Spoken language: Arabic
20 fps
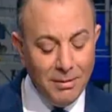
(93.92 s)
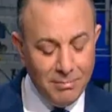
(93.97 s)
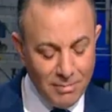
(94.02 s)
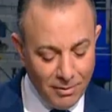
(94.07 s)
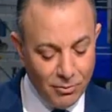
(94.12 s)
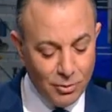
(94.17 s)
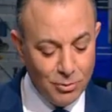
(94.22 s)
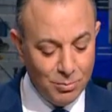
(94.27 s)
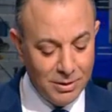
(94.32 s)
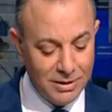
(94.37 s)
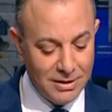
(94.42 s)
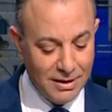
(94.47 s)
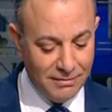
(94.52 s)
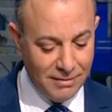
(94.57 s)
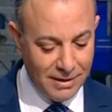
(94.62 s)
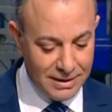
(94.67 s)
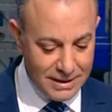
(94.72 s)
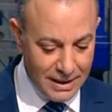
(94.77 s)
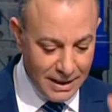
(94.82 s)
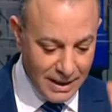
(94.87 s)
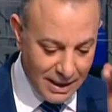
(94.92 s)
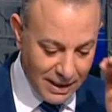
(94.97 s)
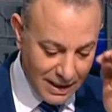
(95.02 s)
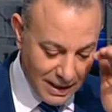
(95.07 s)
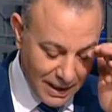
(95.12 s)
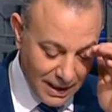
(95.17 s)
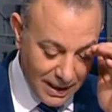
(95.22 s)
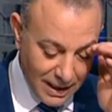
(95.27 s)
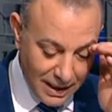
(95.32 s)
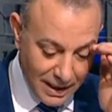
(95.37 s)
ما افوت بالتفاصيل
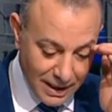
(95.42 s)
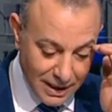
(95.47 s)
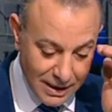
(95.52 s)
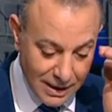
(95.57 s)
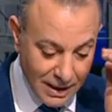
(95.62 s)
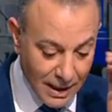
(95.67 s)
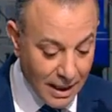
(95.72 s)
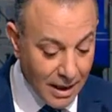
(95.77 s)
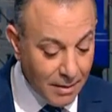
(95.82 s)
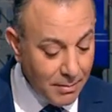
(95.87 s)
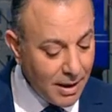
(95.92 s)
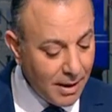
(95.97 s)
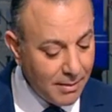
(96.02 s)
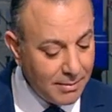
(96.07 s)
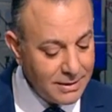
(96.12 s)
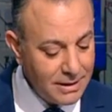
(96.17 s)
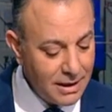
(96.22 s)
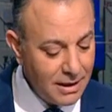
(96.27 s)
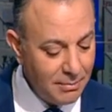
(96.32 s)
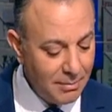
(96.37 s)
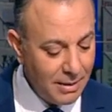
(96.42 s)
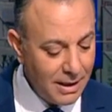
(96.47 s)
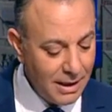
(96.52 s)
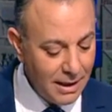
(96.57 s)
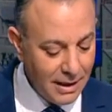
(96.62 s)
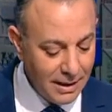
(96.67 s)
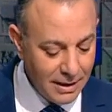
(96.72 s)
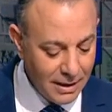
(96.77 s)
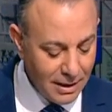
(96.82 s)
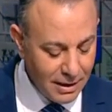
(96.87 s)
آه، الكلام اللي عم بيصير من
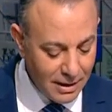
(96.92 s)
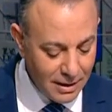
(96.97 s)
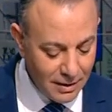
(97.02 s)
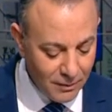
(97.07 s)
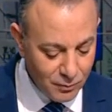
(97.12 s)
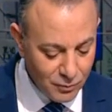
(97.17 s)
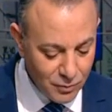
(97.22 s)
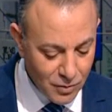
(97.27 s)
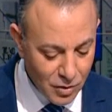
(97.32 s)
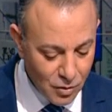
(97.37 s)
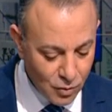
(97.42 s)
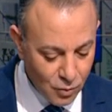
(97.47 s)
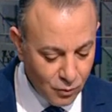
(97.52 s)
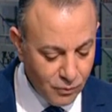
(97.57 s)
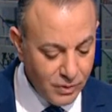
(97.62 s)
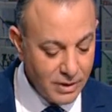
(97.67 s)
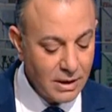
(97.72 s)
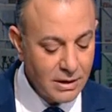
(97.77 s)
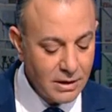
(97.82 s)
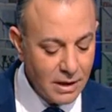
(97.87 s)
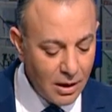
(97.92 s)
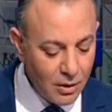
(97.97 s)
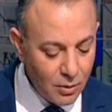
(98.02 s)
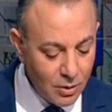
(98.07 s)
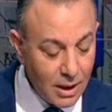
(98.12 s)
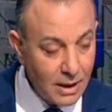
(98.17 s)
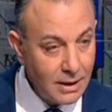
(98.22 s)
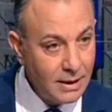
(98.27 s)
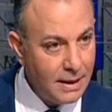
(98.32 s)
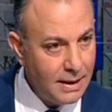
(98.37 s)
العراق في
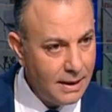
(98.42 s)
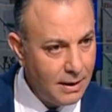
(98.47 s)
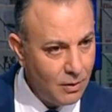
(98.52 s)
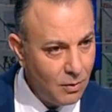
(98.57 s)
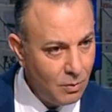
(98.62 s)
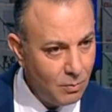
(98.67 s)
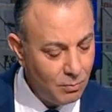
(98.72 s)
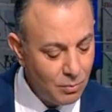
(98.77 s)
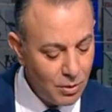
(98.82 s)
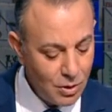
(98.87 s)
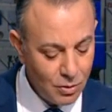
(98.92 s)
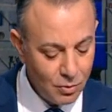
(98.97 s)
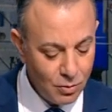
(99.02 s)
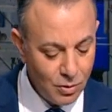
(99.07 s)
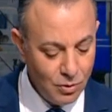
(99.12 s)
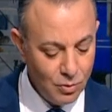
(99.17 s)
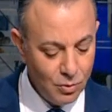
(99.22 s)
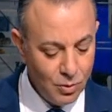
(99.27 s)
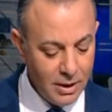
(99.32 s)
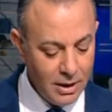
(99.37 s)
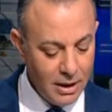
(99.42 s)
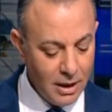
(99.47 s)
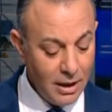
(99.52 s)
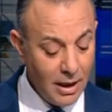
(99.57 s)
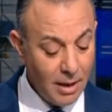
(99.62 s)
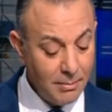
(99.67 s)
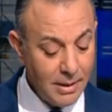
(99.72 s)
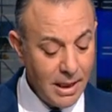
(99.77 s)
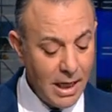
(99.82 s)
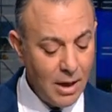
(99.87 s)
تظاهرات اليوم وانه ايران
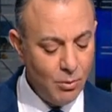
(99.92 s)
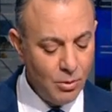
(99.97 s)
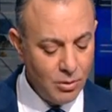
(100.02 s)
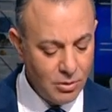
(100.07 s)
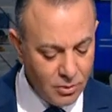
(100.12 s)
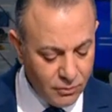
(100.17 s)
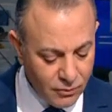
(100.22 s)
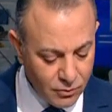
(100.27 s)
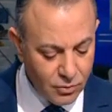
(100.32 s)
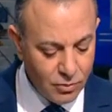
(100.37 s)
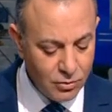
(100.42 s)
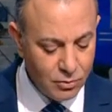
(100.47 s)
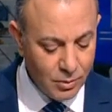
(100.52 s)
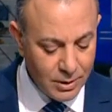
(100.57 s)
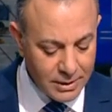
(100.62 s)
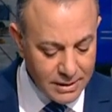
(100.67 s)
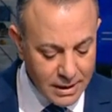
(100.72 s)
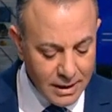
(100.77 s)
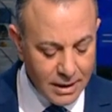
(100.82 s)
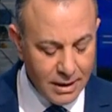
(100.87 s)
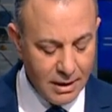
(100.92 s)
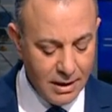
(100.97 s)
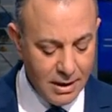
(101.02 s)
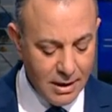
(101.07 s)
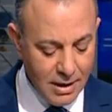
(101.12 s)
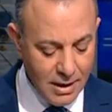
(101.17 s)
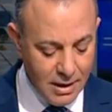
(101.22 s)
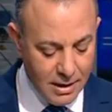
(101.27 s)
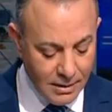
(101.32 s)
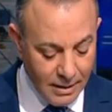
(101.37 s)
عم تحاول تفرض وزير
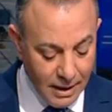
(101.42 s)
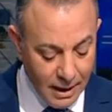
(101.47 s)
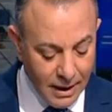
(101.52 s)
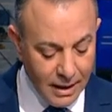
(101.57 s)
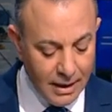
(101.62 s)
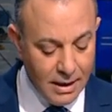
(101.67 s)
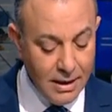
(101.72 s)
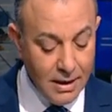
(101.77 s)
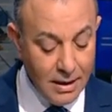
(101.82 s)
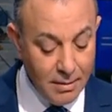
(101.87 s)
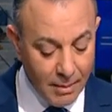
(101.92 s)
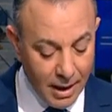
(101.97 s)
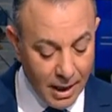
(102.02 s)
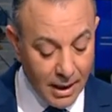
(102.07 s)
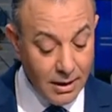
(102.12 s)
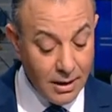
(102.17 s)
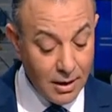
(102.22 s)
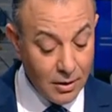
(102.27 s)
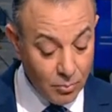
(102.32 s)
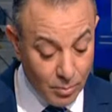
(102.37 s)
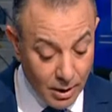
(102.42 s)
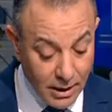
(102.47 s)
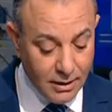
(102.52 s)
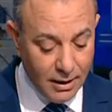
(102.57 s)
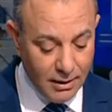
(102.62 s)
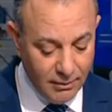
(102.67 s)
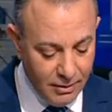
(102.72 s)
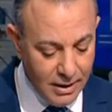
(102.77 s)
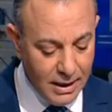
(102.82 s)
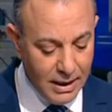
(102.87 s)
داخليه معين
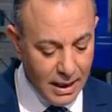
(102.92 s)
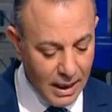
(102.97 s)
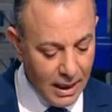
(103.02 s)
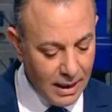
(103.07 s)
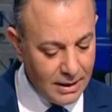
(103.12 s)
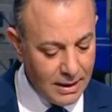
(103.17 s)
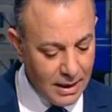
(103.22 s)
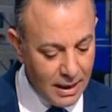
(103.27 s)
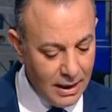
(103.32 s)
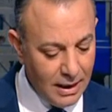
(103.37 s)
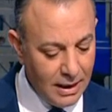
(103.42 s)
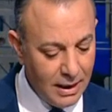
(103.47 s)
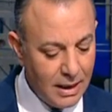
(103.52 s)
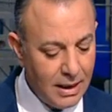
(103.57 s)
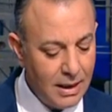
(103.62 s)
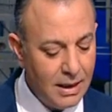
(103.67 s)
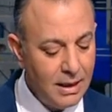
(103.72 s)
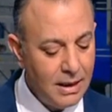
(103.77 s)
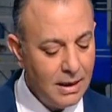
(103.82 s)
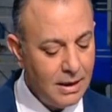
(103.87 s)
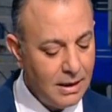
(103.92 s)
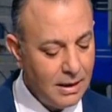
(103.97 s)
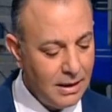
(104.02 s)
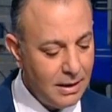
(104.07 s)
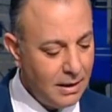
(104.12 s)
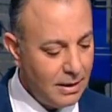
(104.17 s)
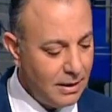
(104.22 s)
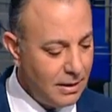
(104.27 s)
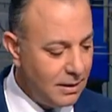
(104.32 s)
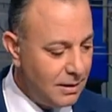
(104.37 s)
ومختلفين لحد هلا
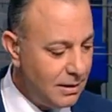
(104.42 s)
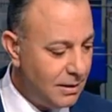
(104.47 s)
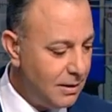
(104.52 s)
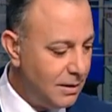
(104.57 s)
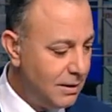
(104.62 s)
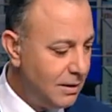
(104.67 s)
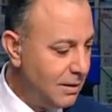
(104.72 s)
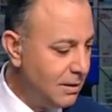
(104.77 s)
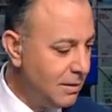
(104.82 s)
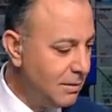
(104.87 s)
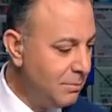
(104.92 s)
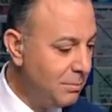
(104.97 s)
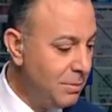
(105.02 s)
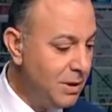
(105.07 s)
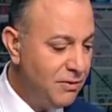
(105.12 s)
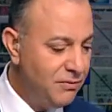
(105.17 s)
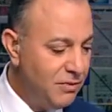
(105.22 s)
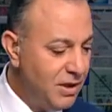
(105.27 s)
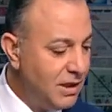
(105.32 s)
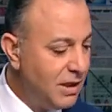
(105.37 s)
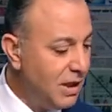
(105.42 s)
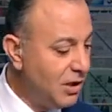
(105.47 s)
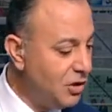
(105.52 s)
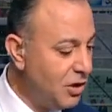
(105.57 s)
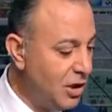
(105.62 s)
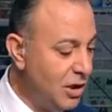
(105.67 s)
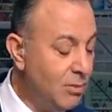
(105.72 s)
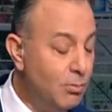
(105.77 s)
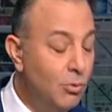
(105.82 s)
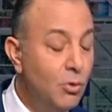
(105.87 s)
آه، في
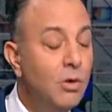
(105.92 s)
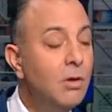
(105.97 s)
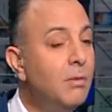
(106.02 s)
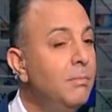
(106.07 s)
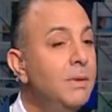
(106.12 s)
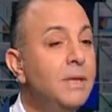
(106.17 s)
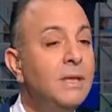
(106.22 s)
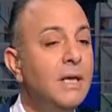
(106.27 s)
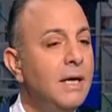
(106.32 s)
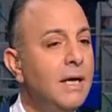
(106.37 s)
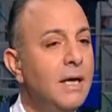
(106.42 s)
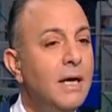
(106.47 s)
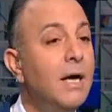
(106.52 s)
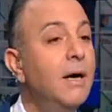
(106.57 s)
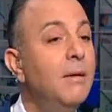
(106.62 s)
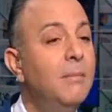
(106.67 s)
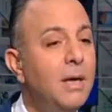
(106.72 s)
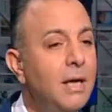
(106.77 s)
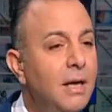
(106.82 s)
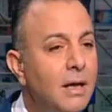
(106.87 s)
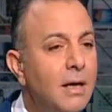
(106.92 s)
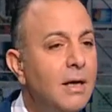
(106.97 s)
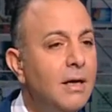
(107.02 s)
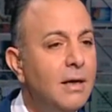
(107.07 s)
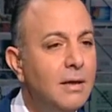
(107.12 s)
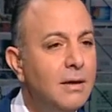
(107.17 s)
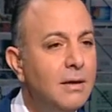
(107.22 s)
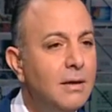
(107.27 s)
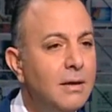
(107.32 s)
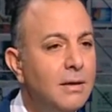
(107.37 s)
تشابه بطريقه ما
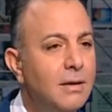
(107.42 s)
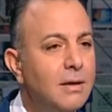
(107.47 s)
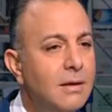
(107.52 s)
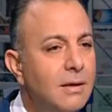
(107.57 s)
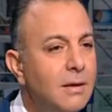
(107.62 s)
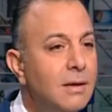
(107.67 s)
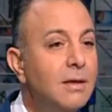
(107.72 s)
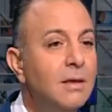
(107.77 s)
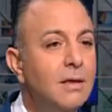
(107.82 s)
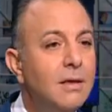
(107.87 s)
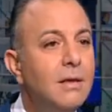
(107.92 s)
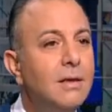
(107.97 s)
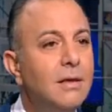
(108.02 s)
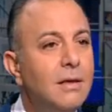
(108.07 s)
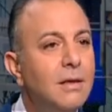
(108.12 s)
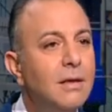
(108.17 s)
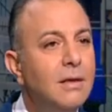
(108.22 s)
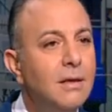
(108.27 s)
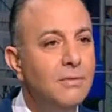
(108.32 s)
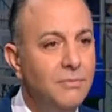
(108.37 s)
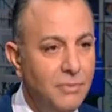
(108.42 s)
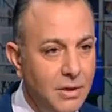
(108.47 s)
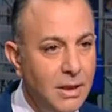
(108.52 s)
اه طبعا لان